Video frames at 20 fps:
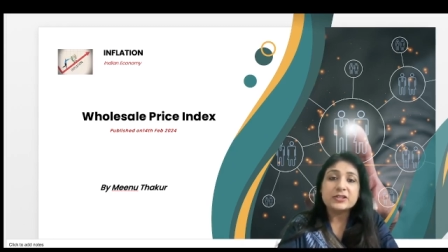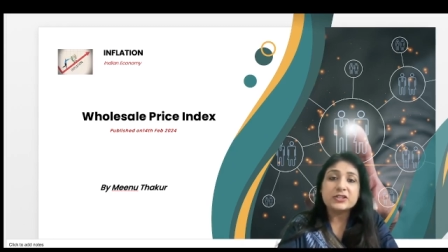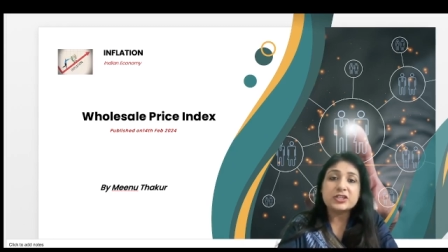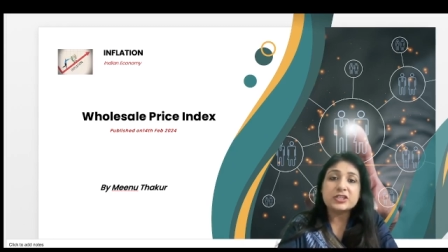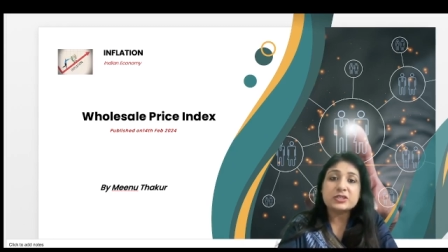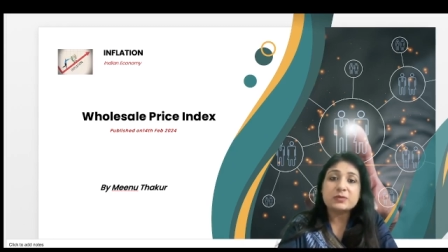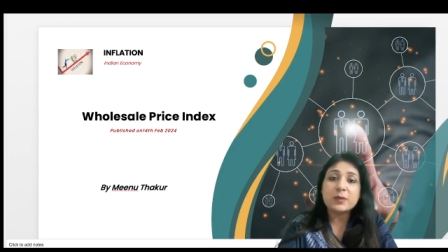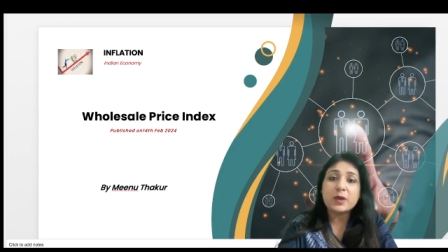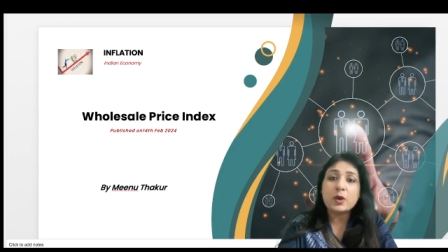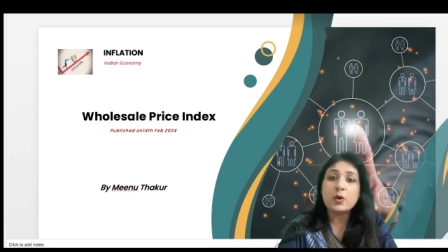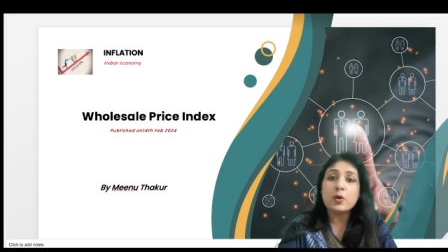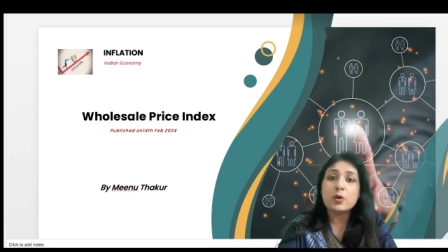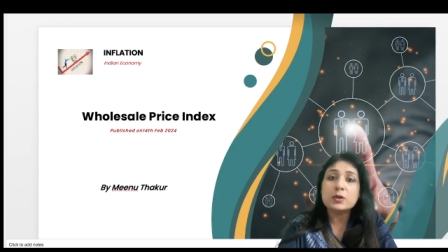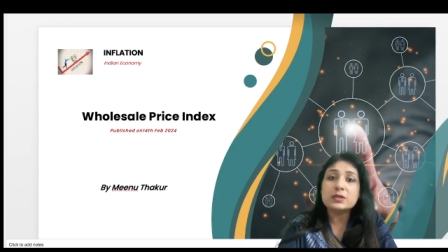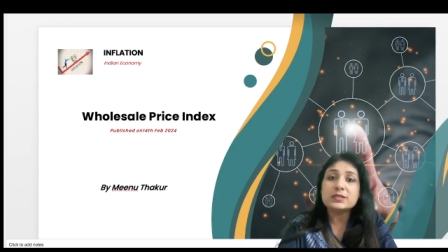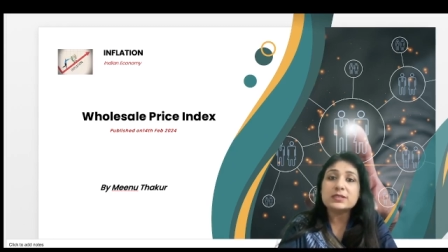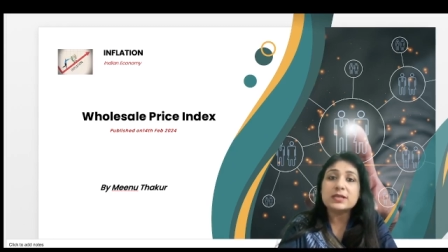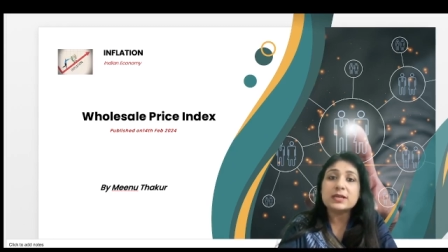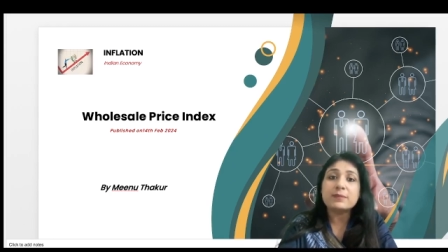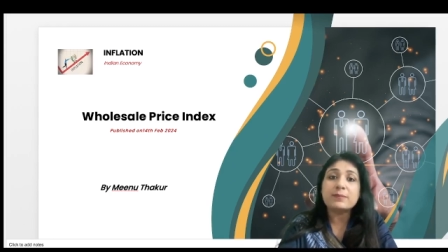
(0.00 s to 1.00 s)
जिसमें
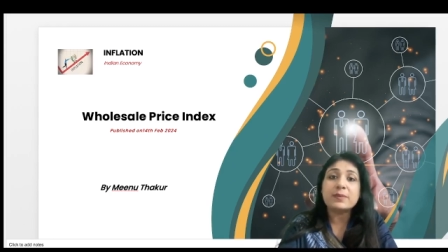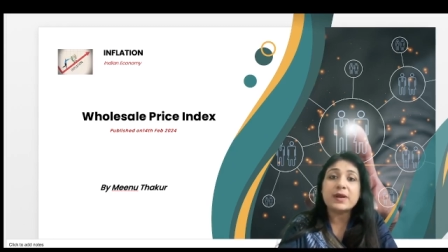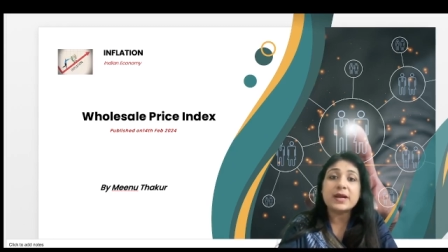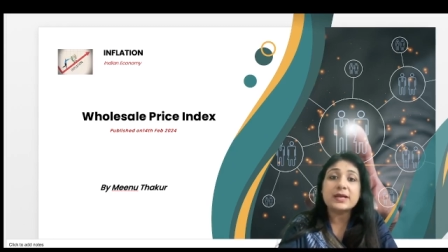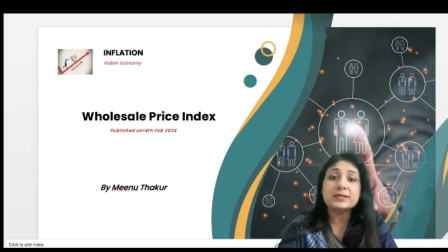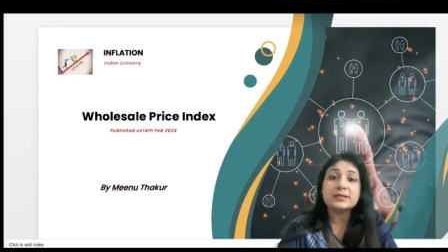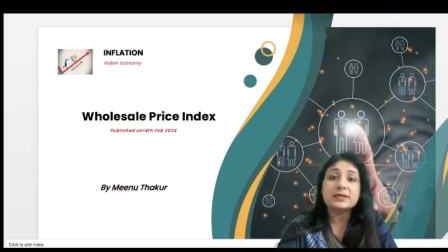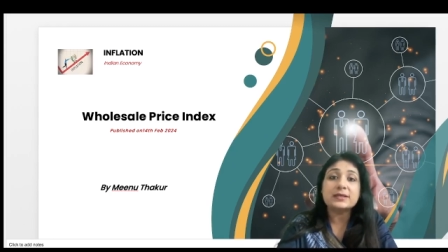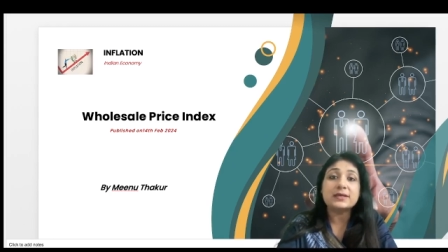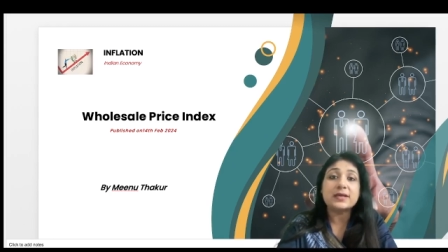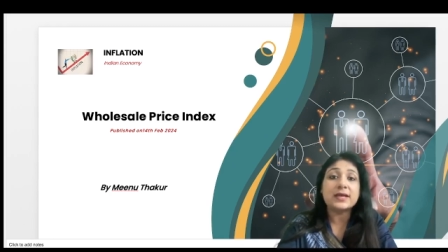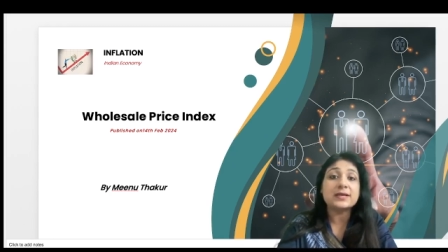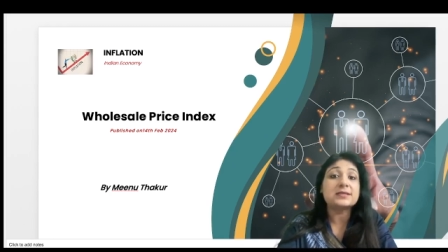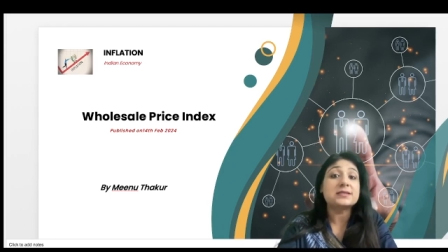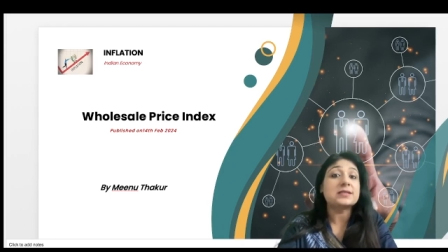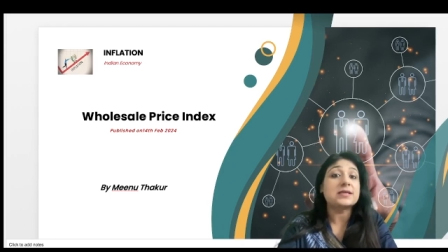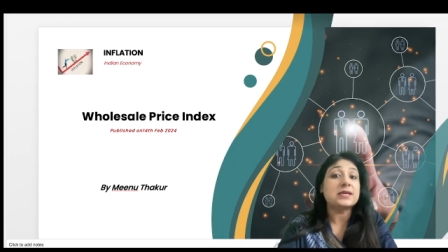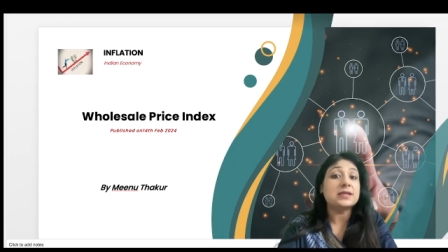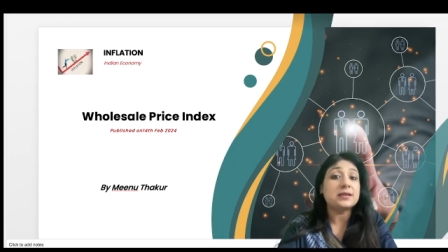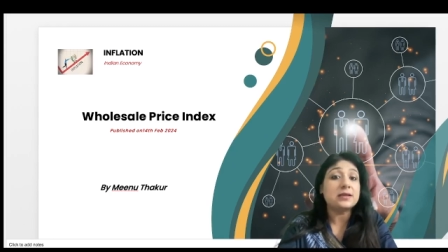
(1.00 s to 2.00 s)
होलसेल प्राइस
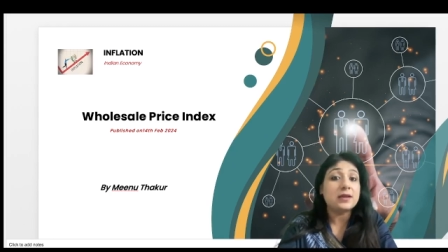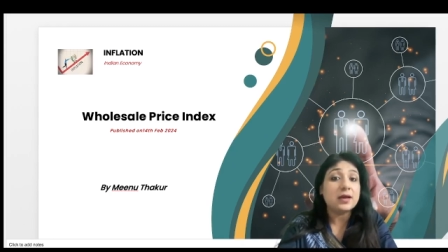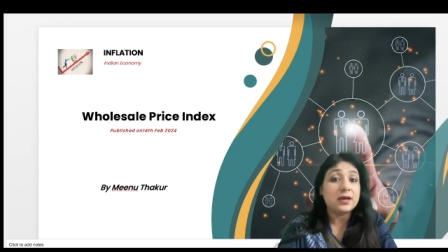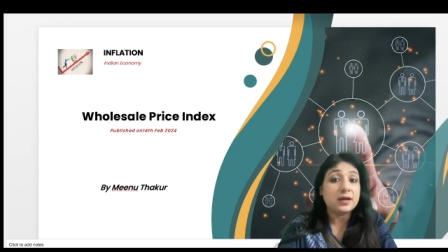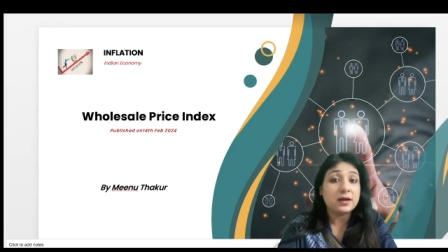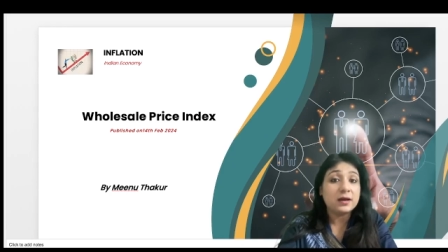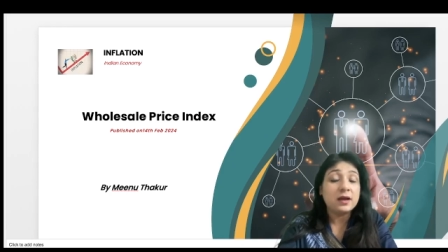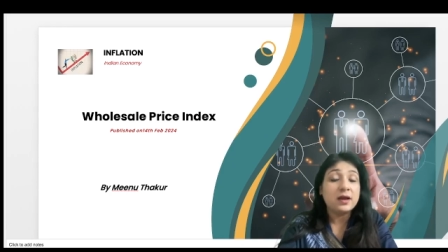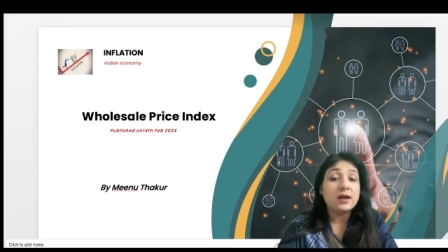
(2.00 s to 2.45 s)
इंडेक्स कितना